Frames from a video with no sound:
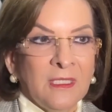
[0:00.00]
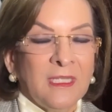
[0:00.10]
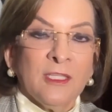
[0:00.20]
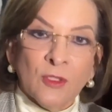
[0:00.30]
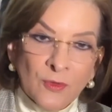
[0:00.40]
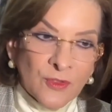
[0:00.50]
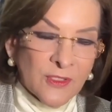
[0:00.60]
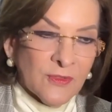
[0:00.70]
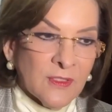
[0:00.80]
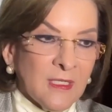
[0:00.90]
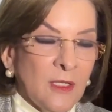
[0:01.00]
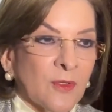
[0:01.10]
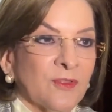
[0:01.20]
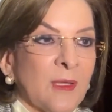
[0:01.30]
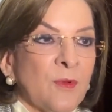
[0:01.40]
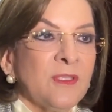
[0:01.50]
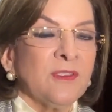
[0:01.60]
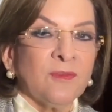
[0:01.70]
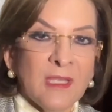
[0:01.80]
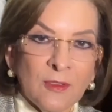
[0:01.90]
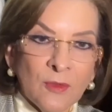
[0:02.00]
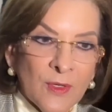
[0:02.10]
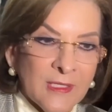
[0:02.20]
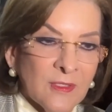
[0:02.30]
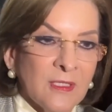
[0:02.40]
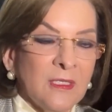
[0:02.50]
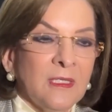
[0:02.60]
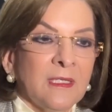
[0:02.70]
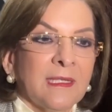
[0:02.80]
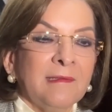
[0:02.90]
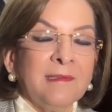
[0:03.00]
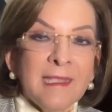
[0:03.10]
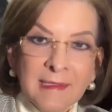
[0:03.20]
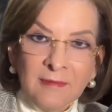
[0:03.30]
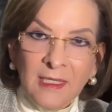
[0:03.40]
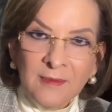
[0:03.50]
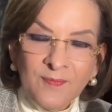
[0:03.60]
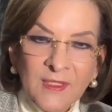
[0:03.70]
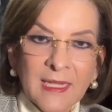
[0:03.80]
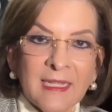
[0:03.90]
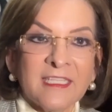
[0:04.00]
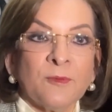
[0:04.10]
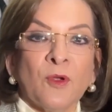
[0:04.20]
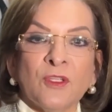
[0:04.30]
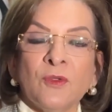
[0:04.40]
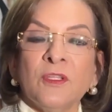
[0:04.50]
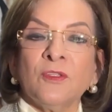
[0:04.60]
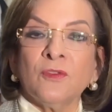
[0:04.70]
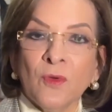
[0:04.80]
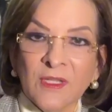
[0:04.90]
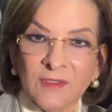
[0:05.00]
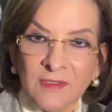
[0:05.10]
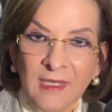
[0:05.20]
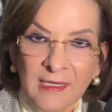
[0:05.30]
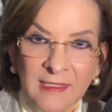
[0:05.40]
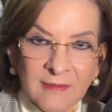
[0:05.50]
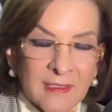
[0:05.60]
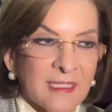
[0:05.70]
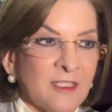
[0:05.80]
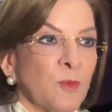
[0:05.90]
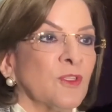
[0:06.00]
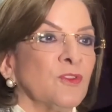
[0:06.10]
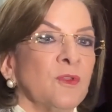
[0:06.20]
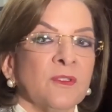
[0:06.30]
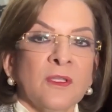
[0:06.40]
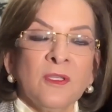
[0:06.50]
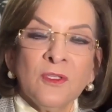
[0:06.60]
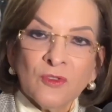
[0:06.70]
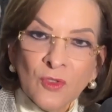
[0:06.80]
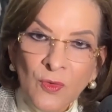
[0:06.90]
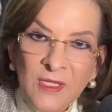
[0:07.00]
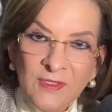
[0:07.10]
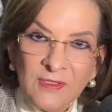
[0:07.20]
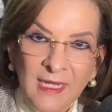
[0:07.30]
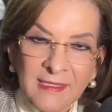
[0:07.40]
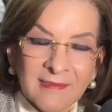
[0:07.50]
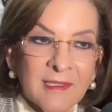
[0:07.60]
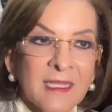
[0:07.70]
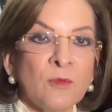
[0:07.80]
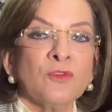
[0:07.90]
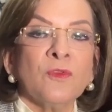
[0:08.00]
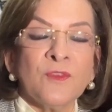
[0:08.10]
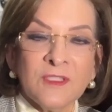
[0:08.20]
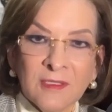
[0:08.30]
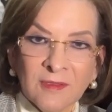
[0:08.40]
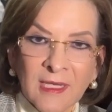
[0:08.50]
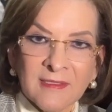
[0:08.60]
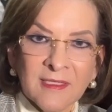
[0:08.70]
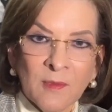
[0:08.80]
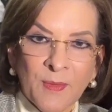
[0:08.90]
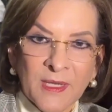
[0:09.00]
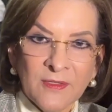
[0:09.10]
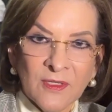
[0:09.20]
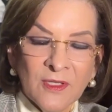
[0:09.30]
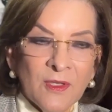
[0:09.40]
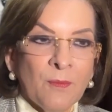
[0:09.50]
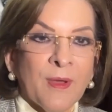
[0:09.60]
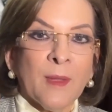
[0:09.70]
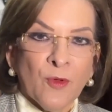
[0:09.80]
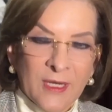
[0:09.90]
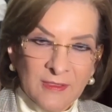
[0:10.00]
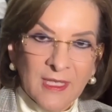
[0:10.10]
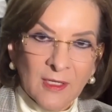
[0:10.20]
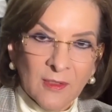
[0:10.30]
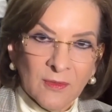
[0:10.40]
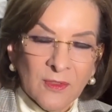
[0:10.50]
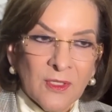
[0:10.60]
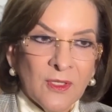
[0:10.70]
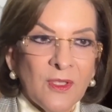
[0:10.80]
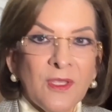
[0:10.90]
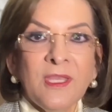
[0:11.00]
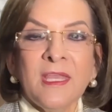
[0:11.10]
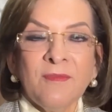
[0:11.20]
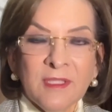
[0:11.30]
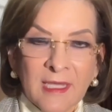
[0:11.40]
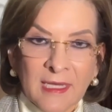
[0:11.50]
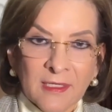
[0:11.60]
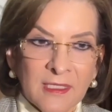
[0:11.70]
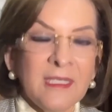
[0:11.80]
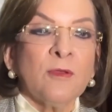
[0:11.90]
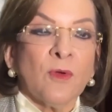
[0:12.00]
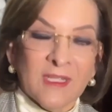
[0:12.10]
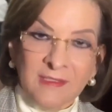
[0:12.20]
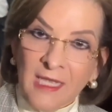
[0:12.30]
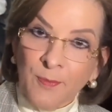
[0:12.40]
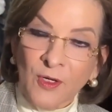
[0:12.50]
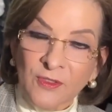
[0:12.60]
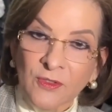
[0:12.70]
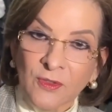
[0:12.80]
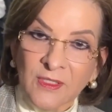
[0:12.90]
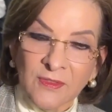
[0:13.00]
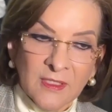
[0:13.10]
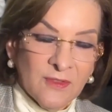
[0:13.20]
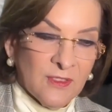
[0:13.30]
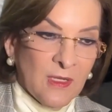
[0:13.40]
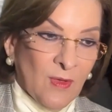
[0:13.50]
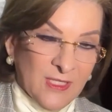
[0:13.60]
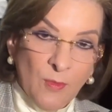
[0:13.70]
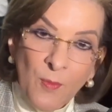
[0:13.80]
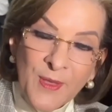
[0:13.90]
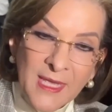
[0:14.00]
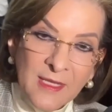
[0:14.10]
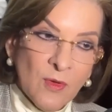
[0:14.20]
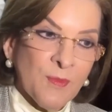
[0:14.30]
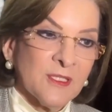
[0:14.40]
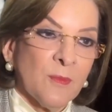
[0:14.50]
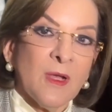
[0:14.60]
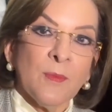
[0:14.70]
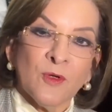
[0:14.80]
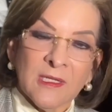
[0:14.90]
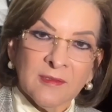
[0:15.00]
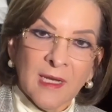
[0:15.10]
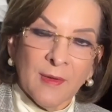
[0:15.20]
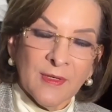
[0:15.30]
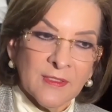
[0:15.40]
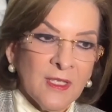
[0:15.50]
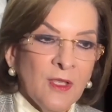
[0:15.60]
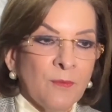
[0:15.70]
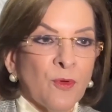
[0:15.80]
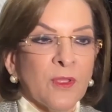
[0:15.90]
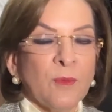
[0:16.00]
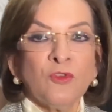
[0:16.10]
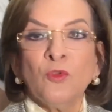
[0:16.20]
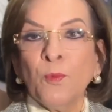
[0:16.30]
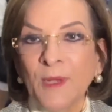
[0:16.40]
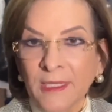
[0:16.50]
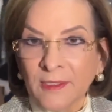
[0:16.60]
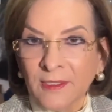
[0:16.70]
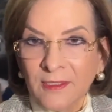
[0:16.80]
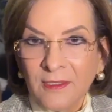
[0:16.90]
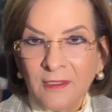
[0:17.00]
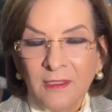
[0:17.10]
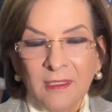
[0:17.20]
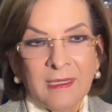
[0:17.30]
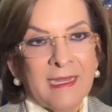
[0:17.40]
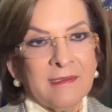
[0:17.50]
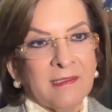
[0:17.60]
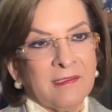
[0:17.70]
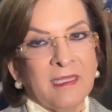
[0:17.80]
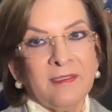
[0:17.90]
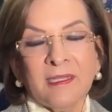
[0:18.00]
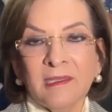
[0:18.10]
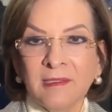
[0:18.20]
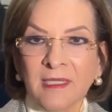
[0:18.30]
Entonces, lo que estamos insistiendo es que entiendan que las exploraciones son necesarias, las explotaciones son necesarias, tenemos suficiente gas en el país para poder hacerlo y evitar, y con esas exploraciones, si lo hacemos bien y no empezamos a ponerles trabas, podemos suplir la necesidad energética en